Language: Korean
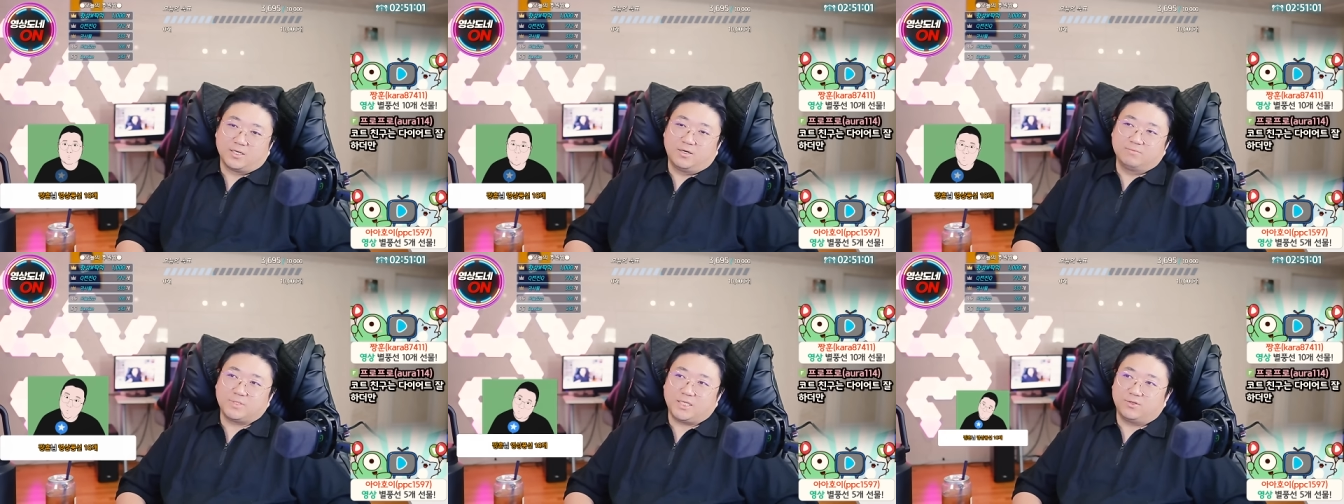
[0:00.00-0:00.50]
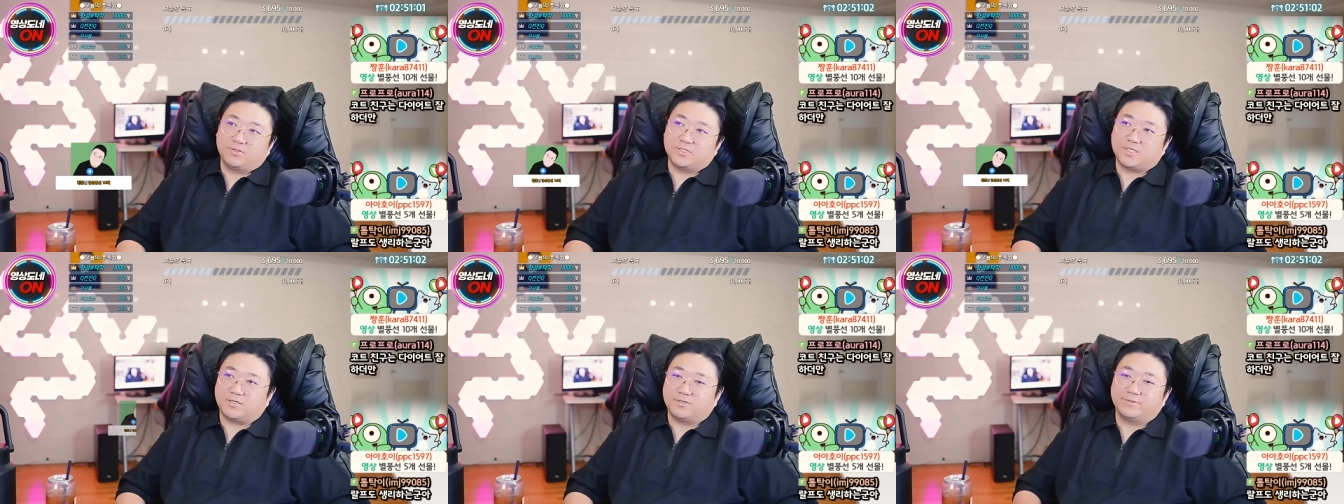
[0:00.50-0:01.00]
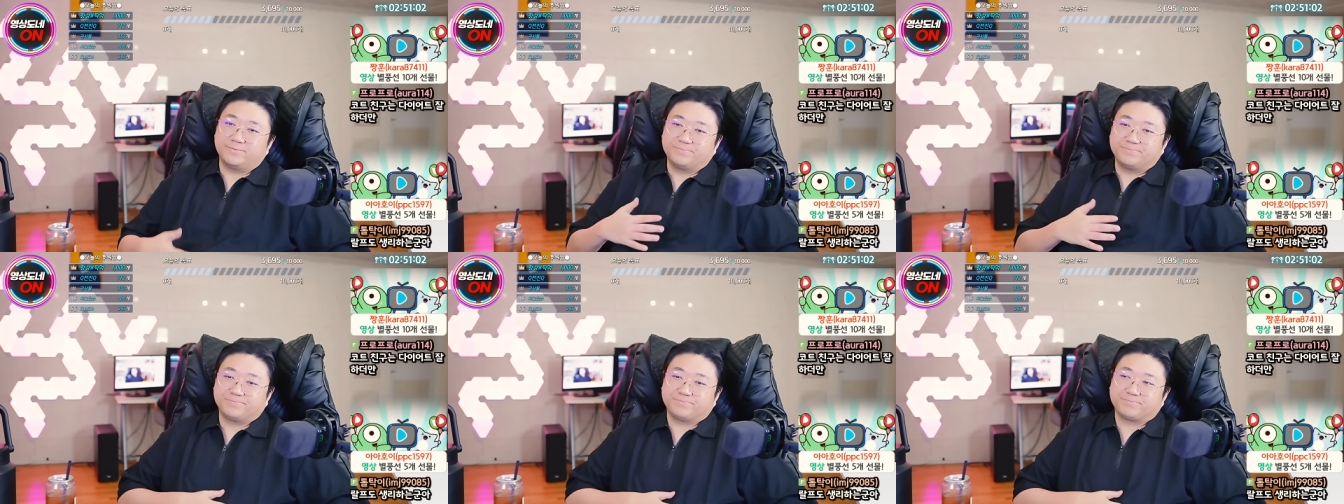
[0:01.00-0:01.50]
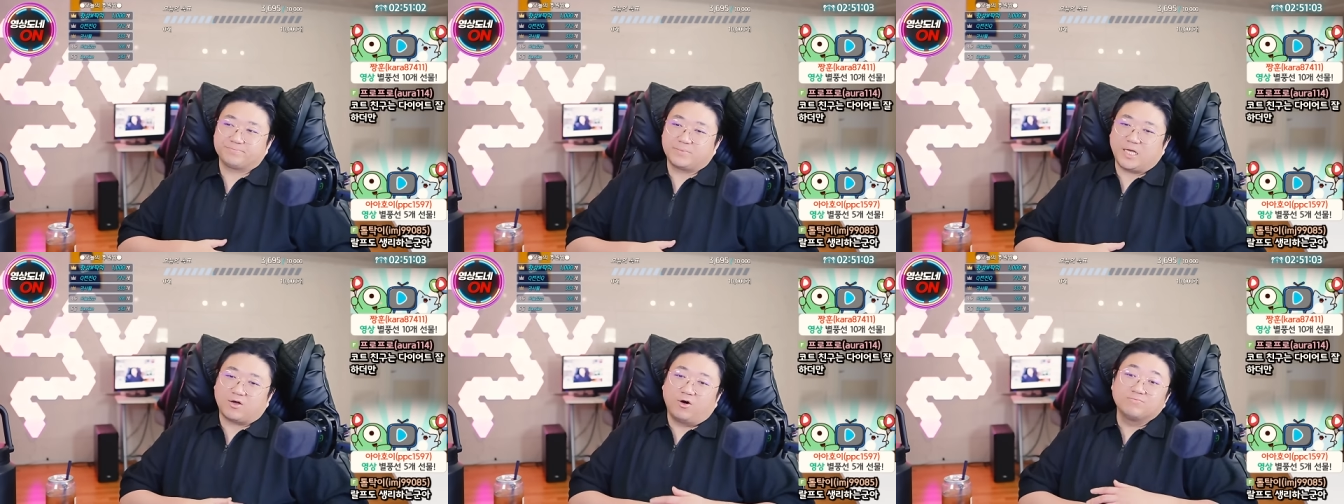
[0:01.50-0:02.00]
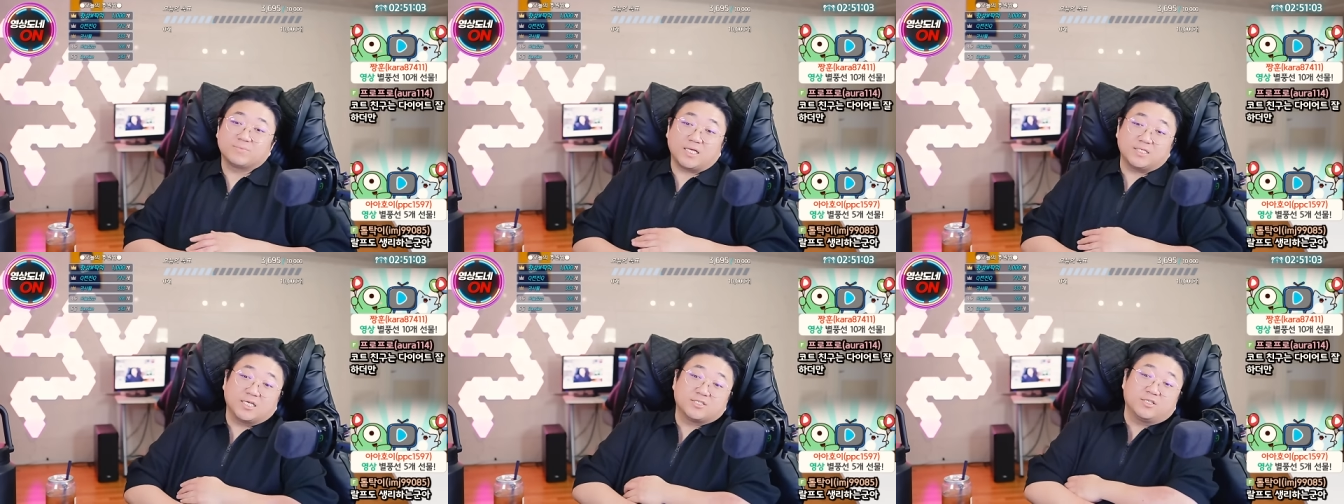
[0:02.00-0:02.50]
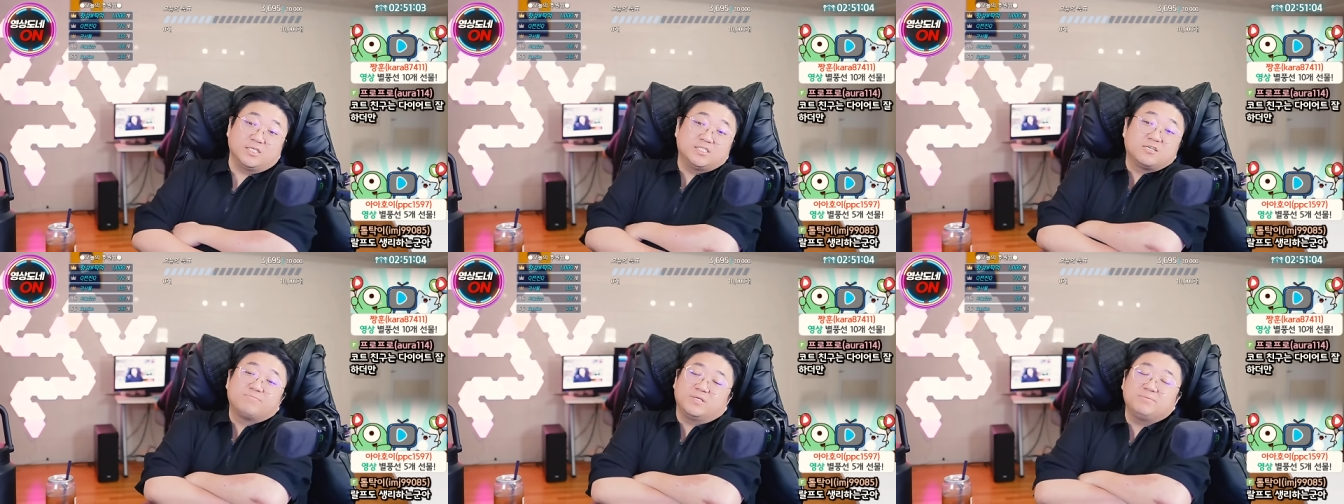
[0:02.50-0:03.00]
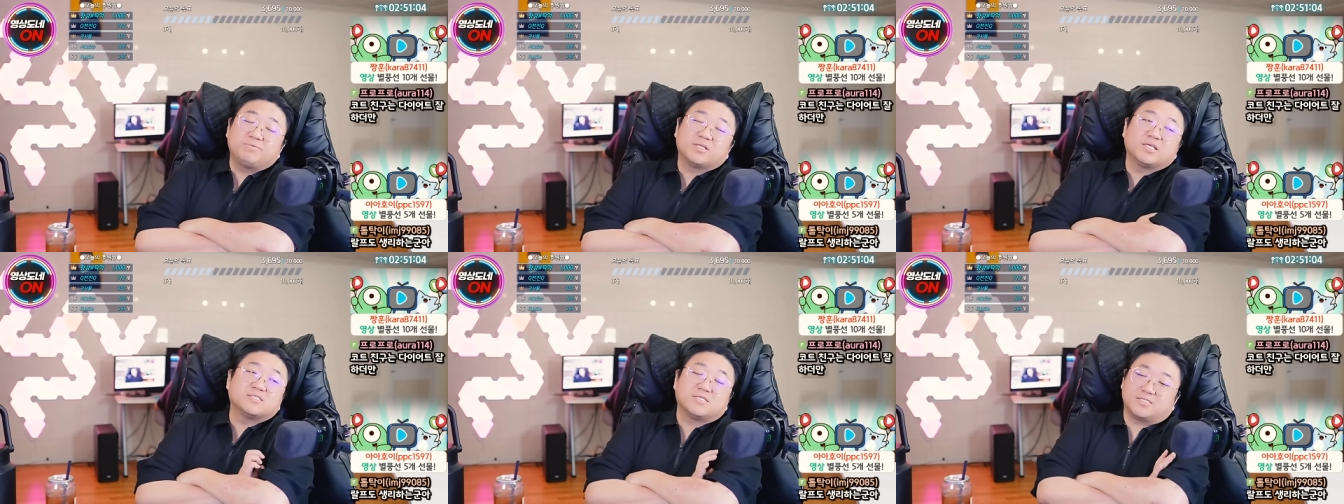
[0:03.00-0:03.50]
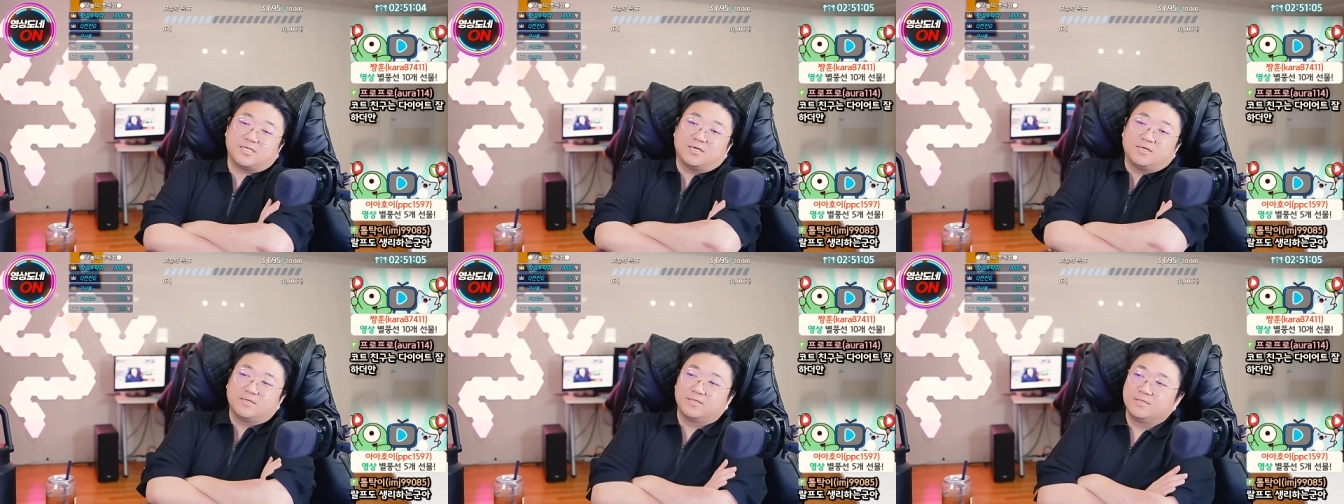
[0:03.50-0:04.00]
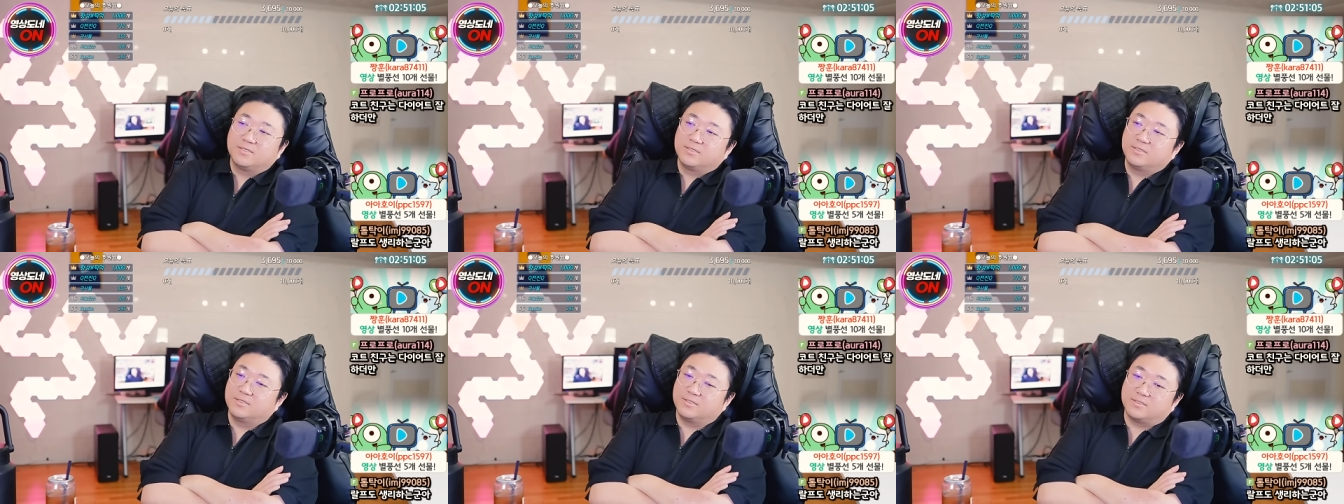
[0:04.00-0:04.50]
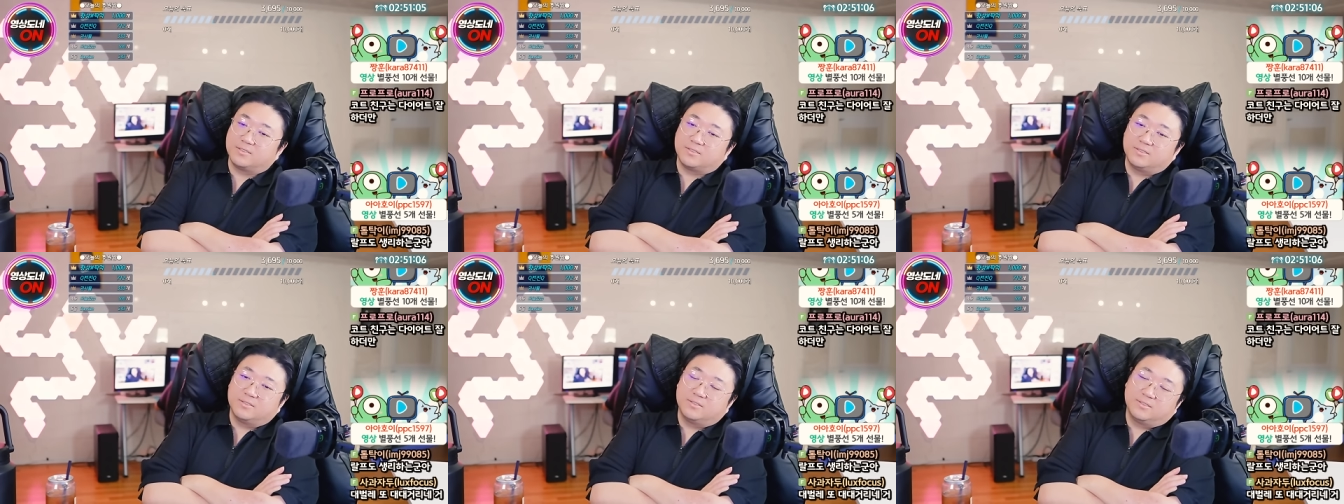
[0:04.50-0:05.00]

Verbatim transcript: 검단 어디 살아? 나 검단 예전에 이천 이편한 세상. 어.